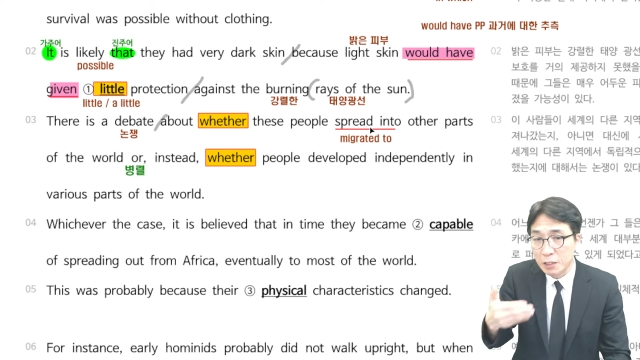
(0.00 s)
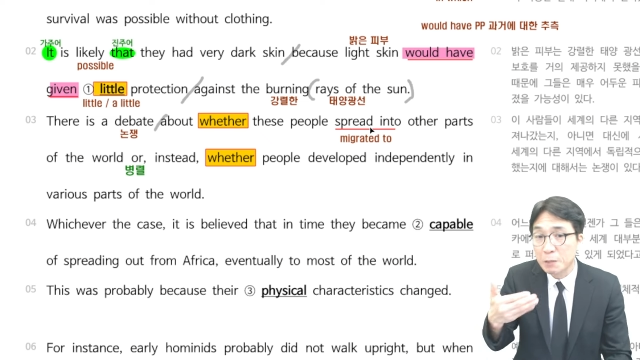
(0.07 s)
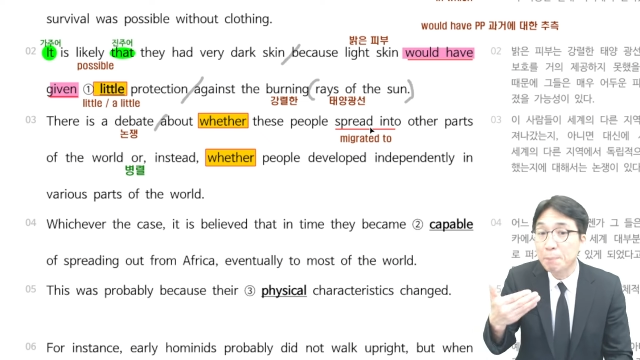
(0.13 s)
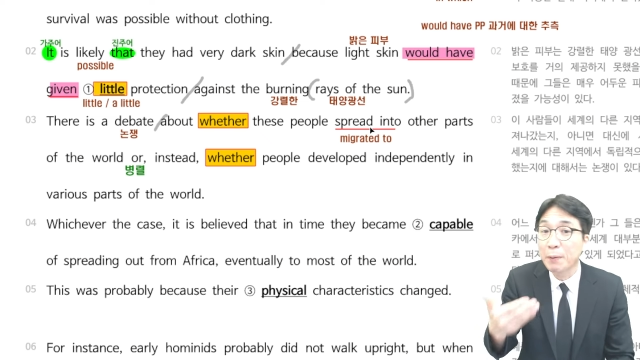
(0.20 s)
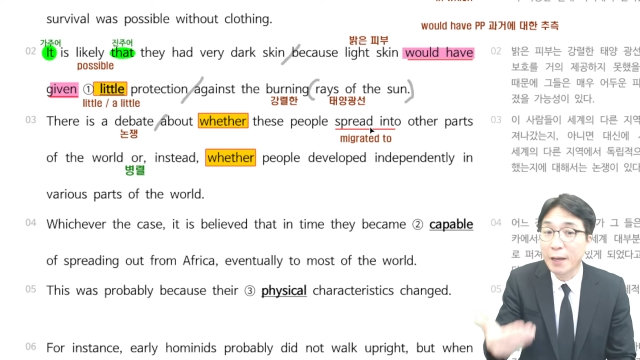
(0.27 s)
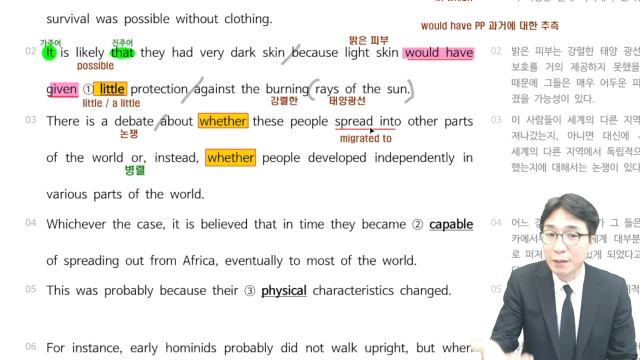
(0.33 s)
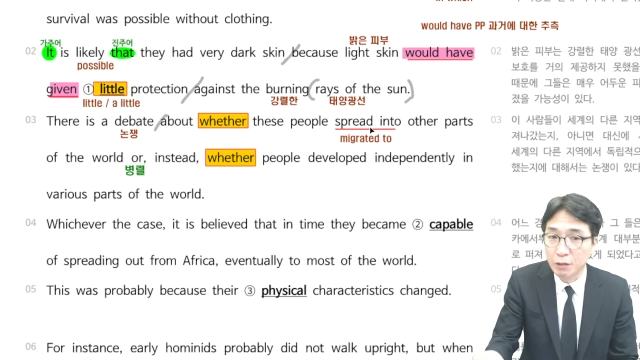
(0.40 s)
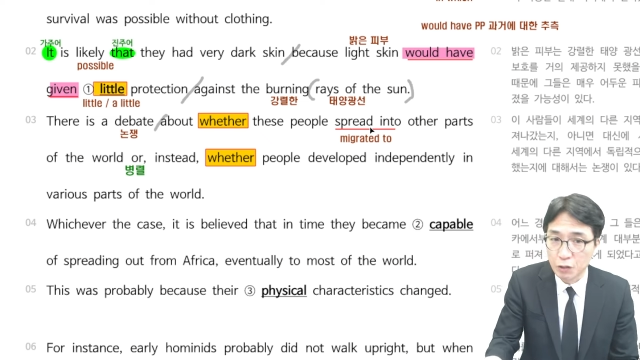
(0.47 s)

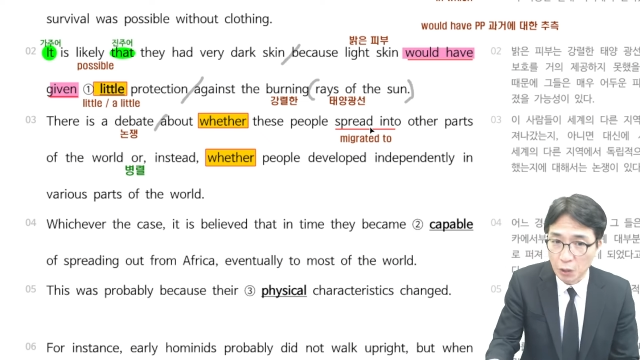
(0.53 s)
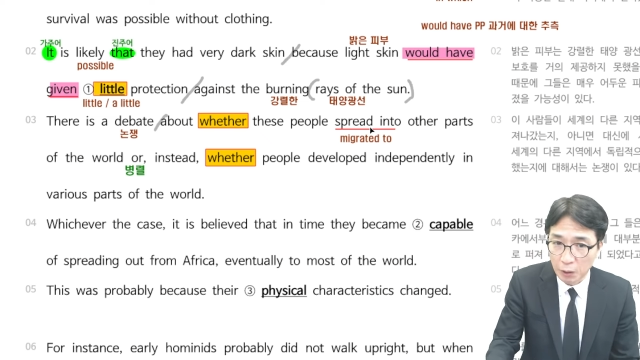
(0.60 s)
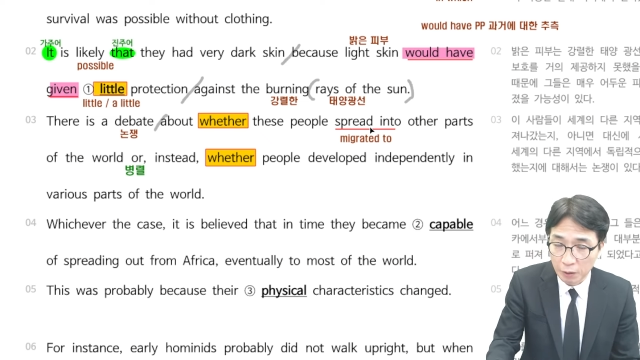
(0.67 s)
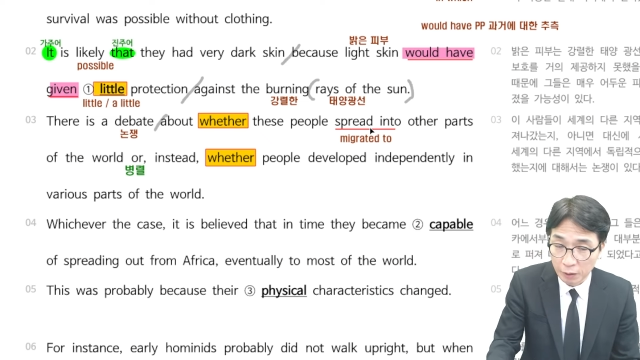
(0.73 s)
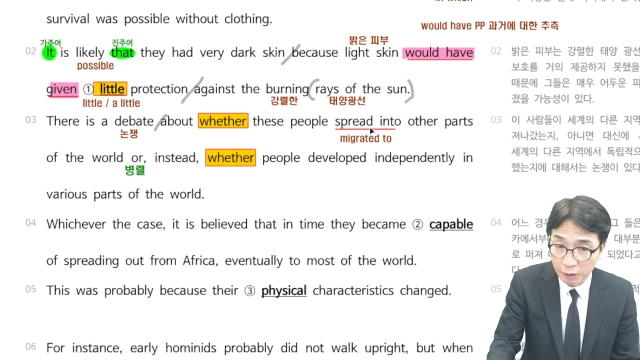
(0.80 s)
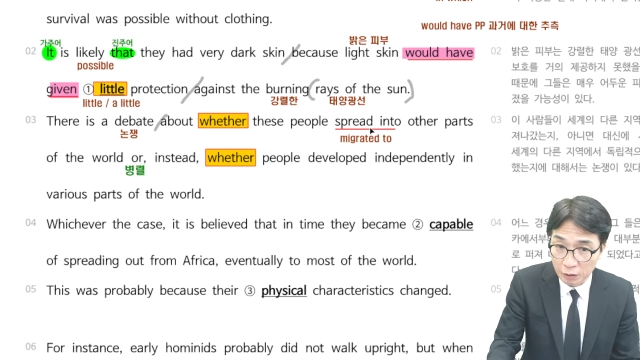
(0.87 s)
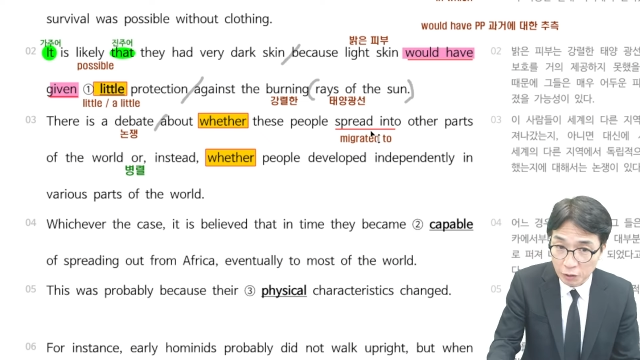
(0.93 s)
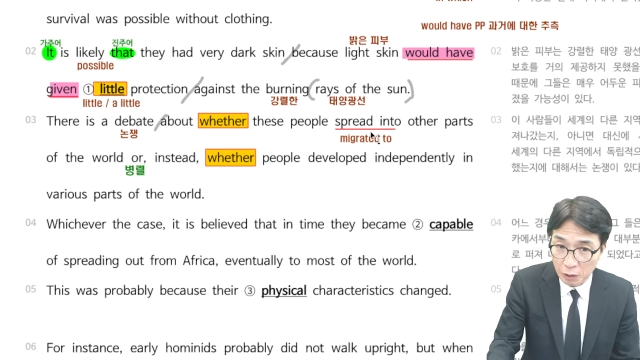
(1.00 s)
spread죠.
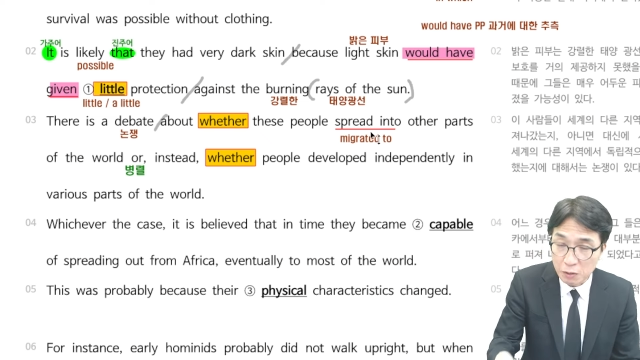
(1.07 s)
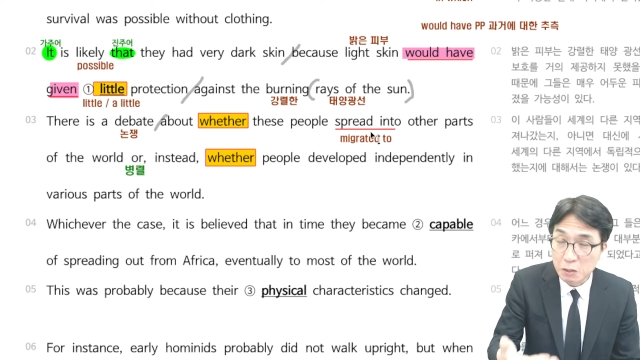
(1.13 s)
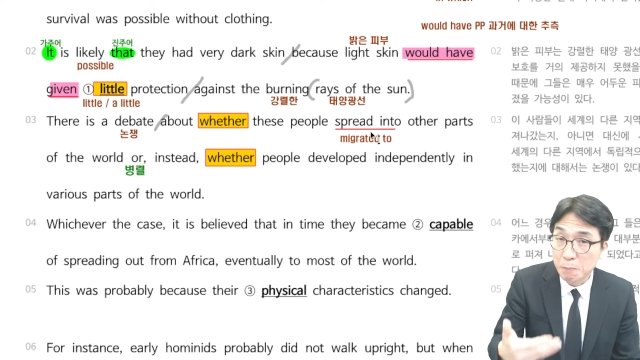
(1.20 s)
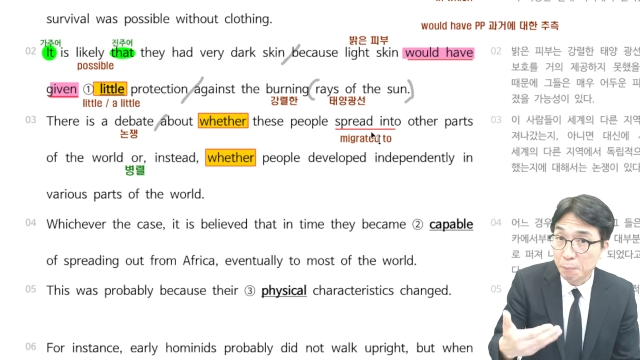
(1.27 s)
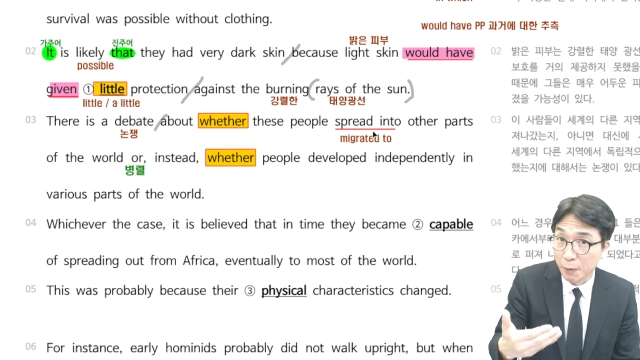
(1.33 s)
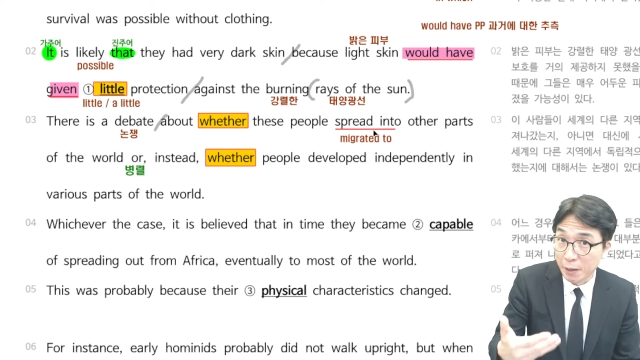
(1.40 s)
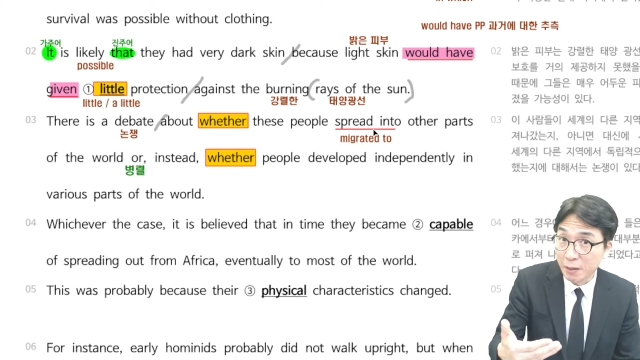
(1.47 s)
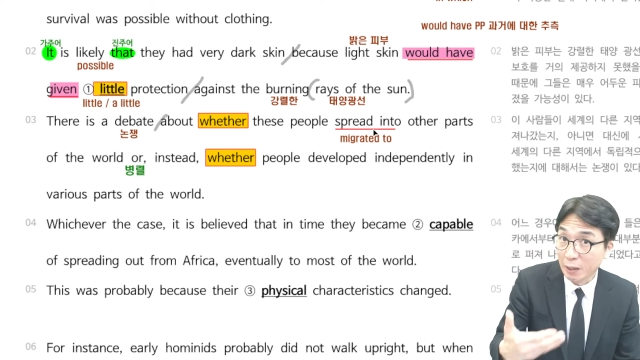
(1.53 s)
그죠?
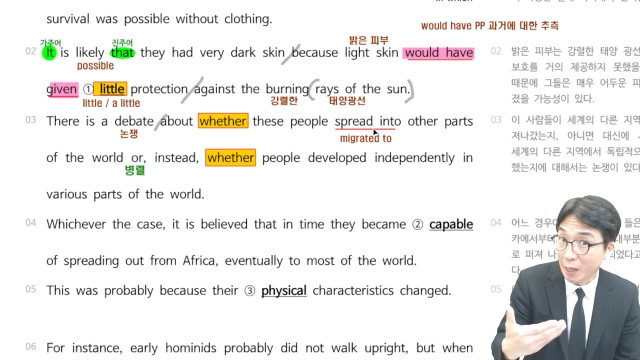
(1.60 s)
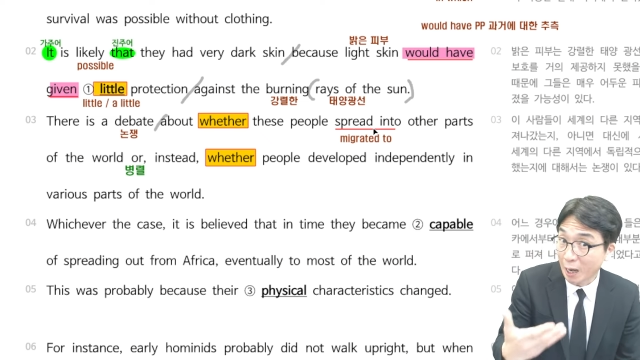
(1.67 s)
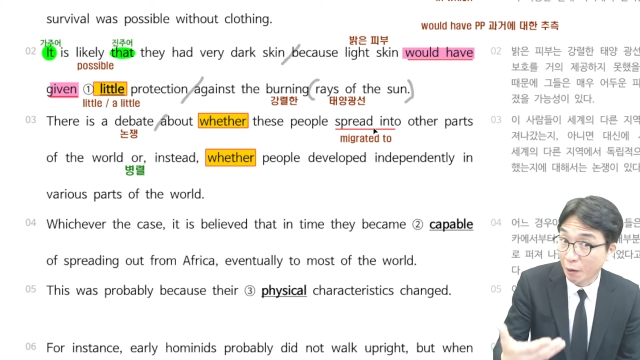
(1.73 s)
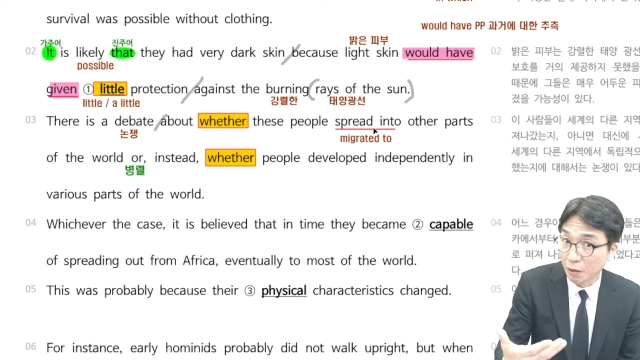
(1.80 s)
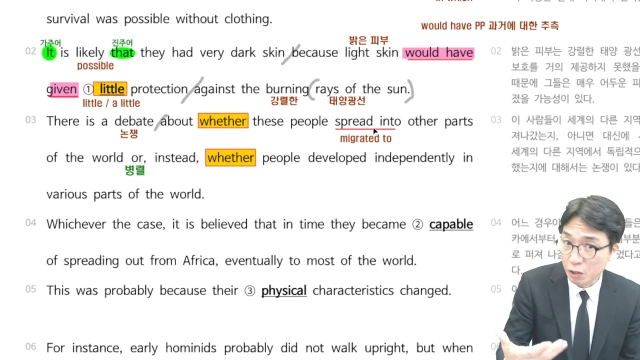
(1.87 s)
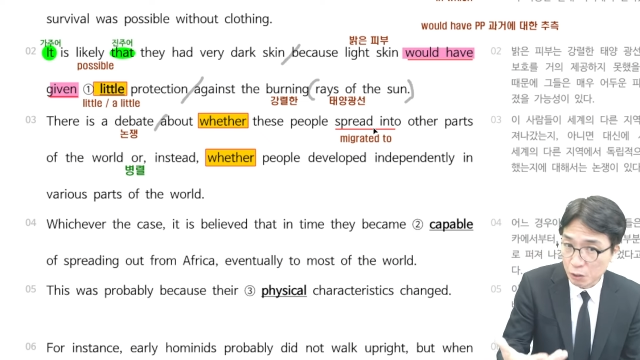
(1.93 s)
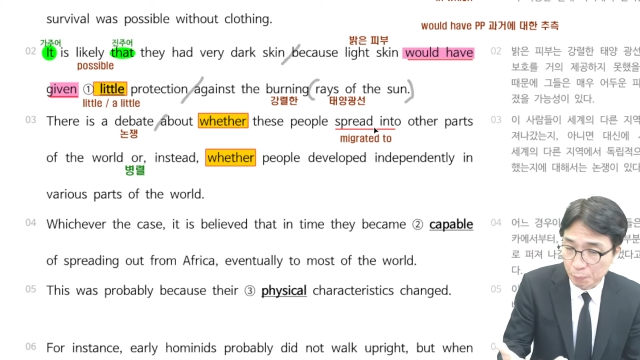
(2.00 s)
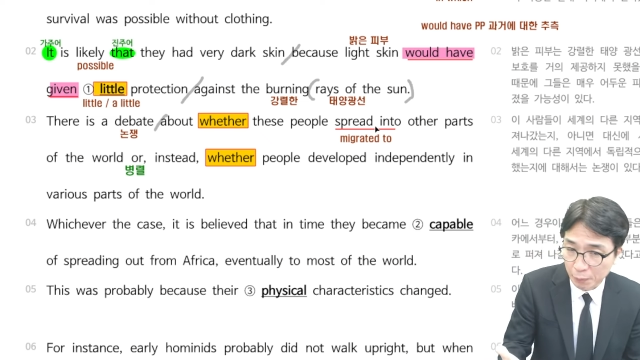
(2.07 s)
spread의 과거형이